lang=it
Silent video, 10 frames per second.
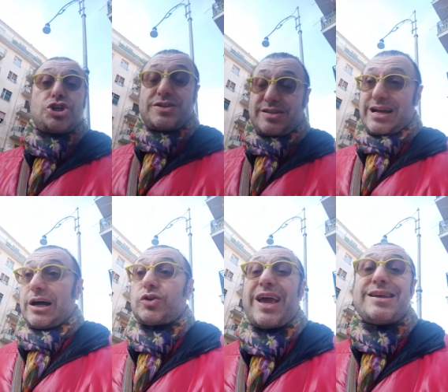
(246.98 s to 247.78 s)
c'è
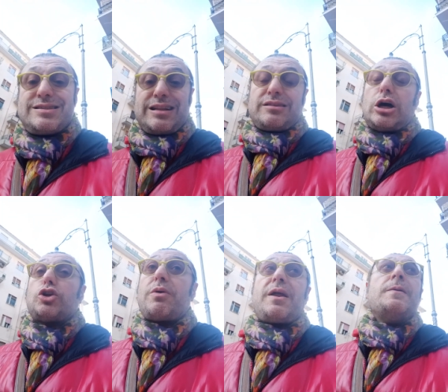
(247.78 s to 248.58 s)
stato. È
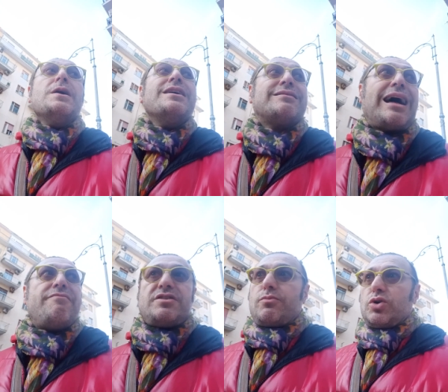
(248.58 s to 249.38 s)
saltato per
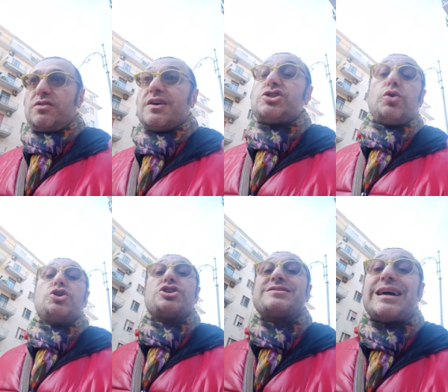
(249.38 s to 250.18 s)
tante
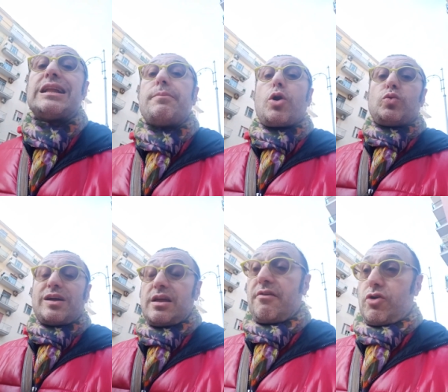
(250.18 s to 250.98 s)
motivazioni, c'è stata però
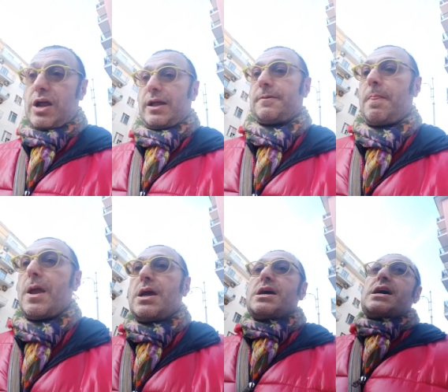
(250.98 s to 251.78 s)
una telefonata
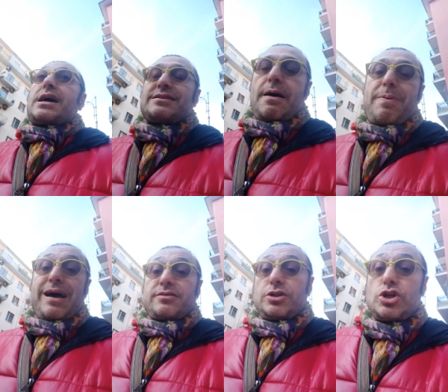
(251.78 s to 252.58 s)
da
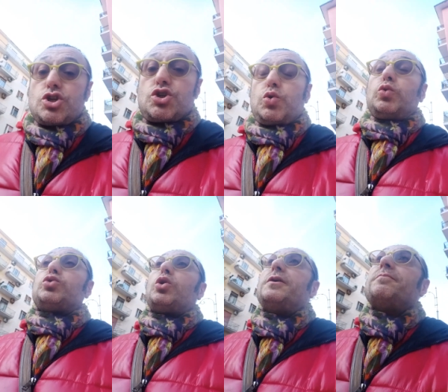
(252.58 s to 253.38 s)
parte di
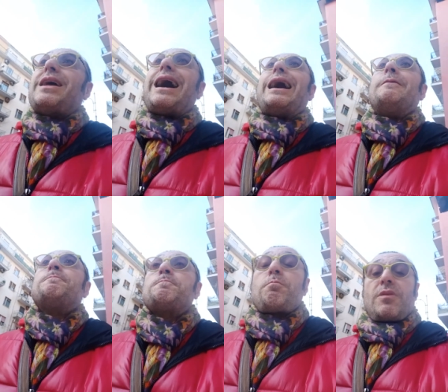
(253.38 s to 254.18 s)
Giuntoli a
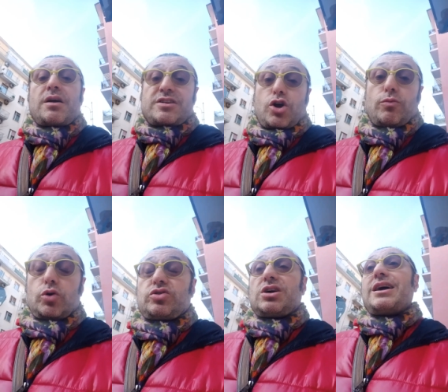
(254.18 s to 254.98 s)
Tiago
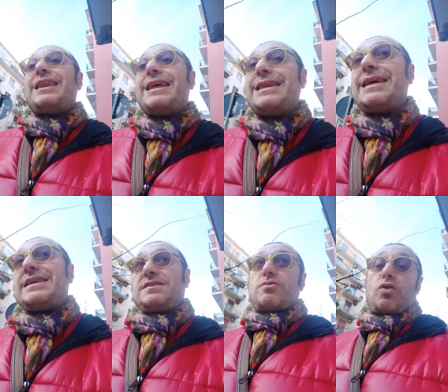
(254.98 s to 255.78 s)
Motta.
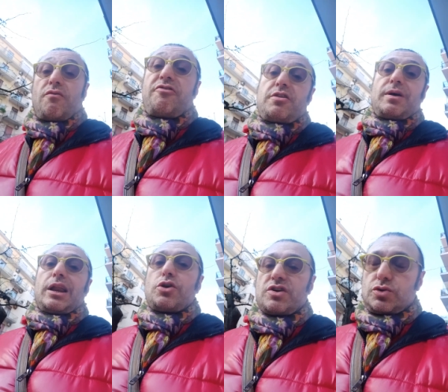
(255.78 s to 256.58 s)
L'ennesima conferma che
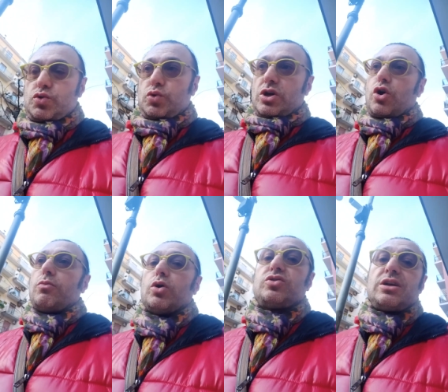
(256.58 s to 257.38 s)
la Juventus su Tiago
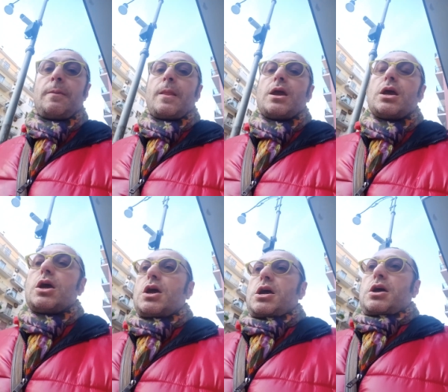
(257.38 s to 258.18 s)
Motta
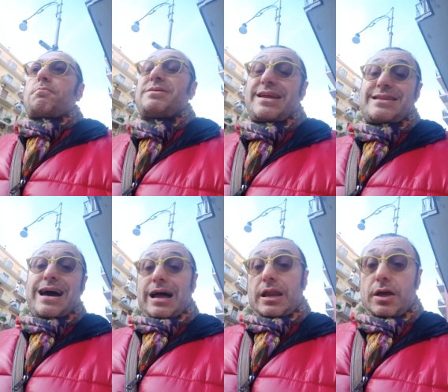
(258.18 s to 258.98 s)

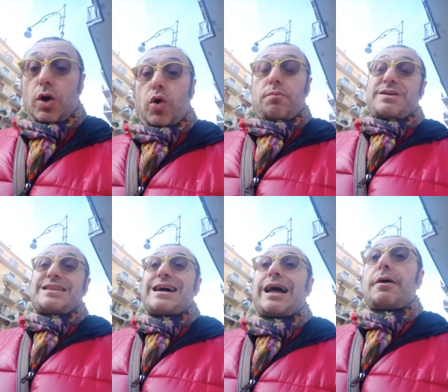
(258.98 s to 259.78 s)
biennale o
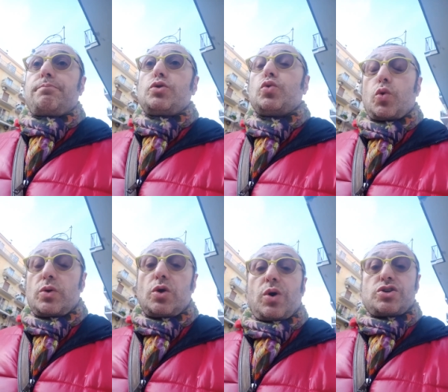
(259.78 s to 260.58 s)
biennale più uno,
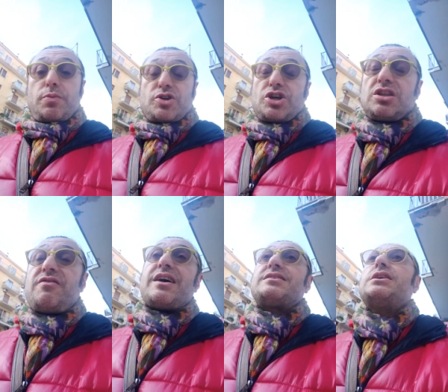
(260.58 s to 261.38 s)
quindi quasi per certi
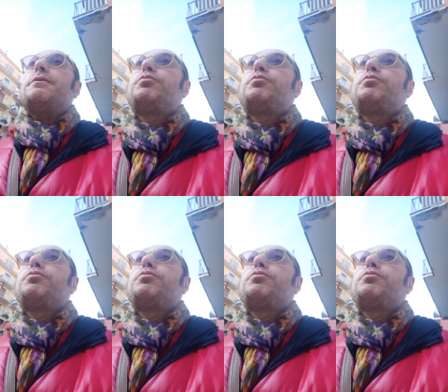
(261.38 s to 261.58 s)
versi